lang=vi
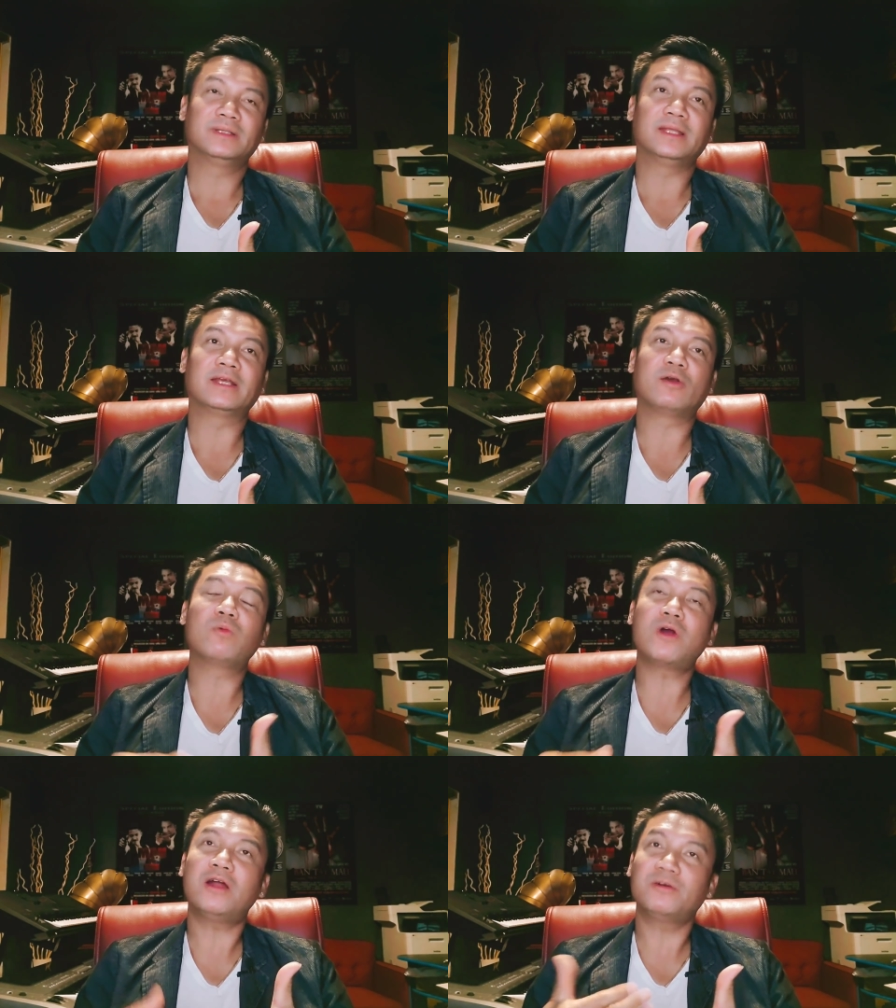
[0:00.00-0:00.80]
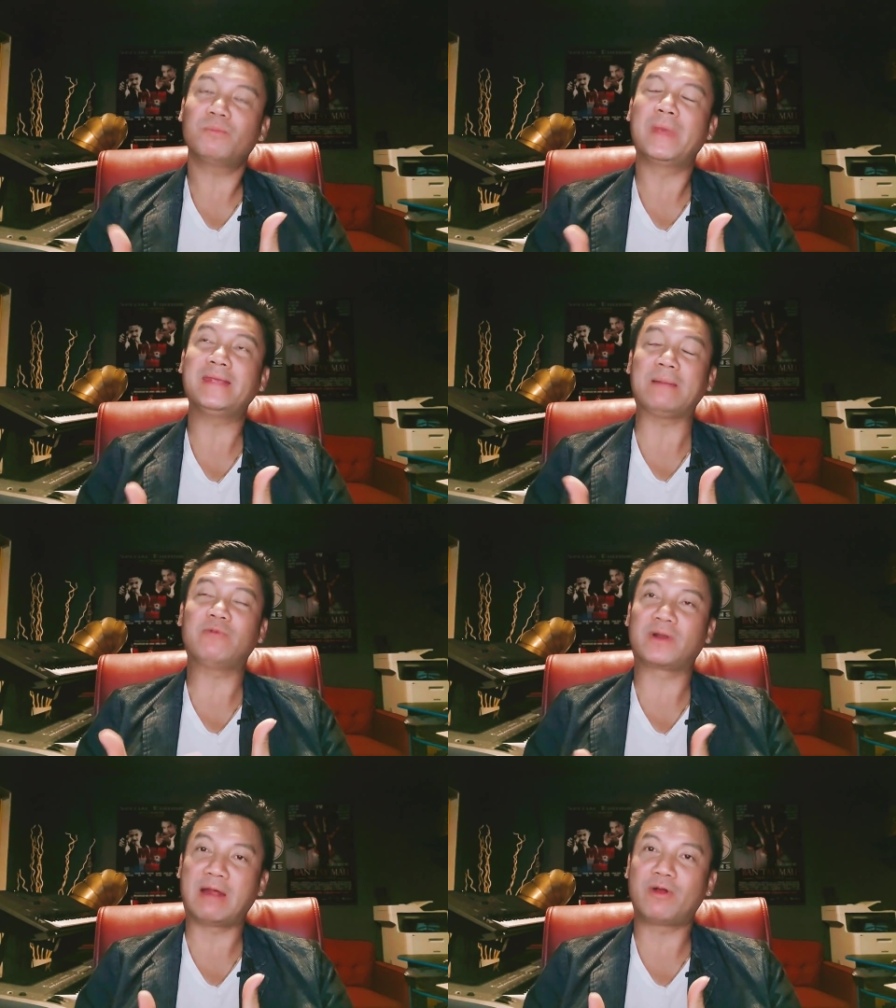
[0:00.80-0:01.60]
thì cũng có được miễn giảm
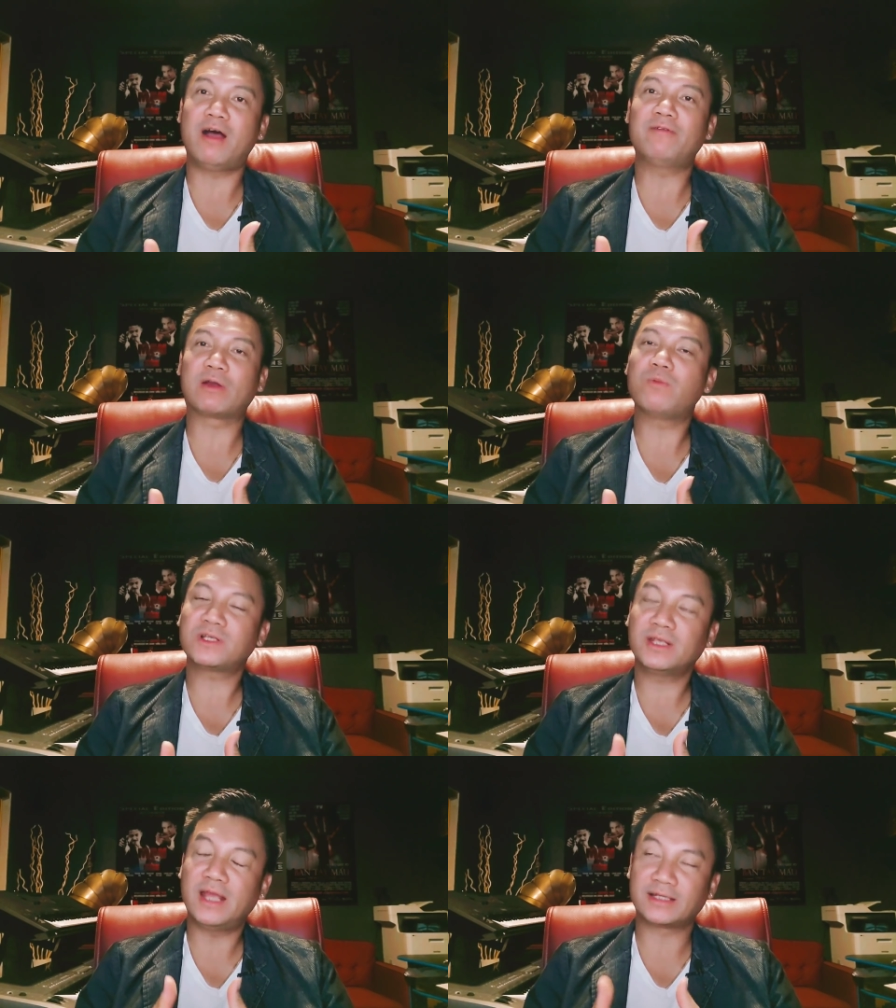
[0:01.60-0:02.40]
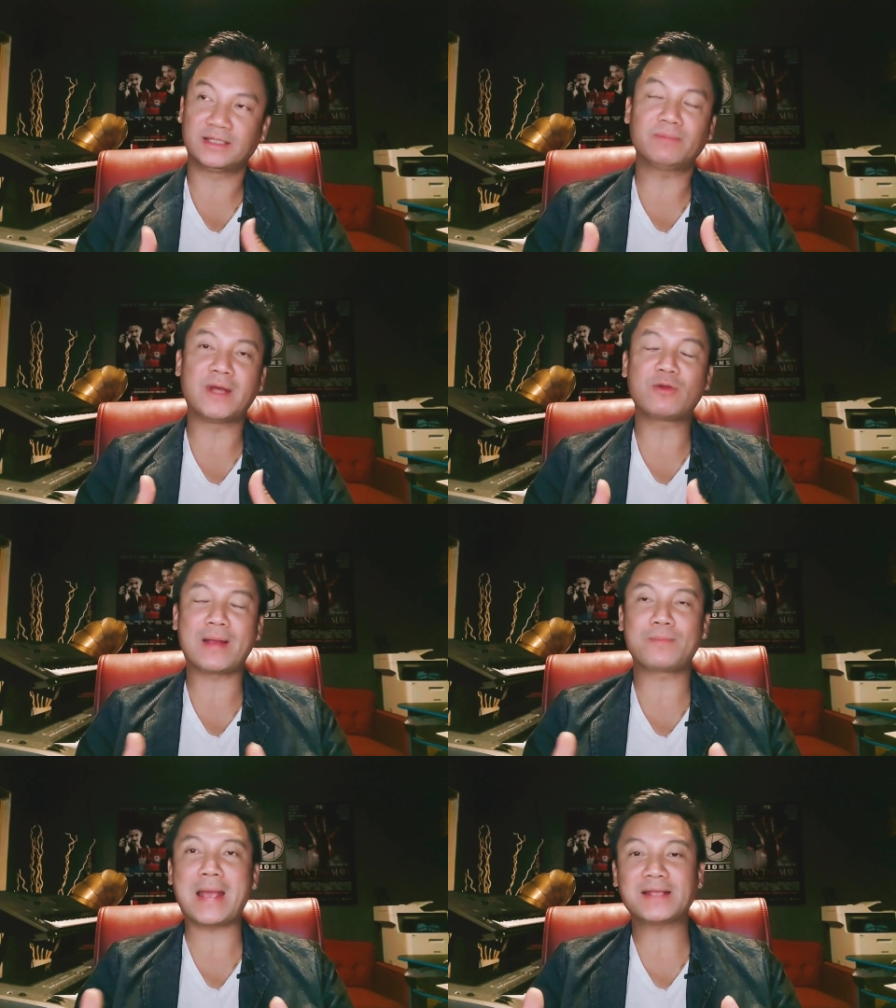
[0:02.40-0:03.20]
phần nào đó và cũng có nhờ sự giúp đỡ của
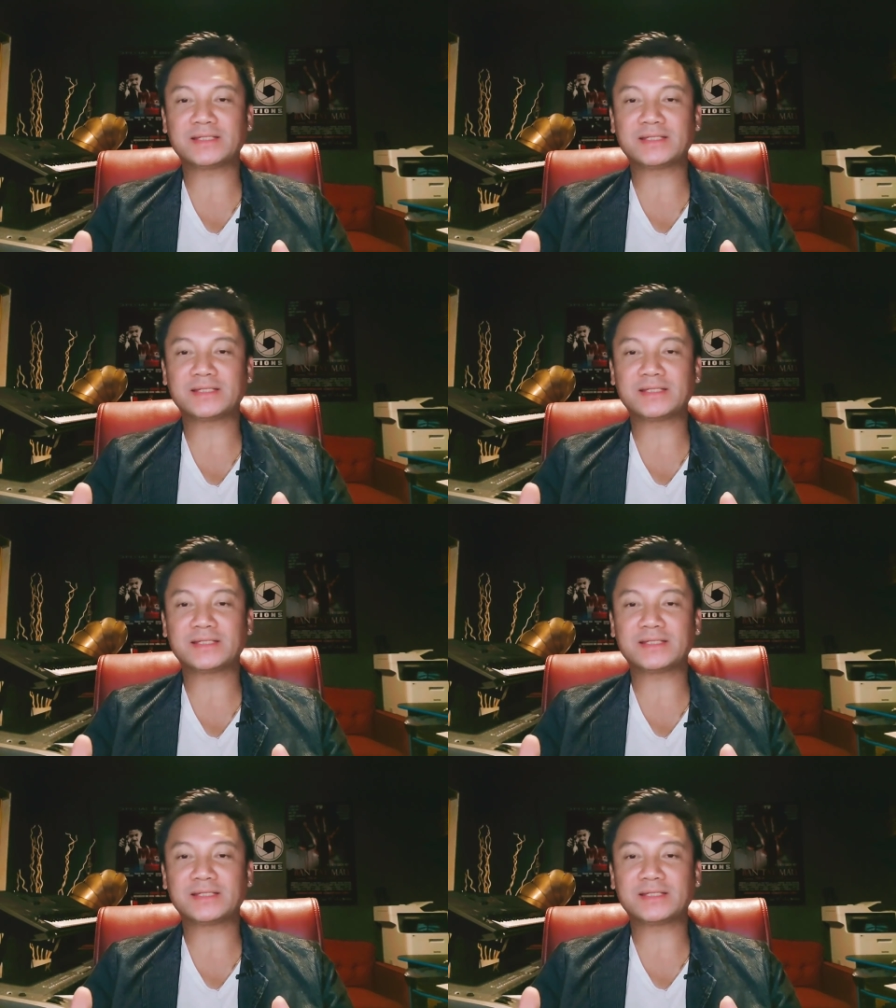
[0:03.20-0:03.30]
bác, bác,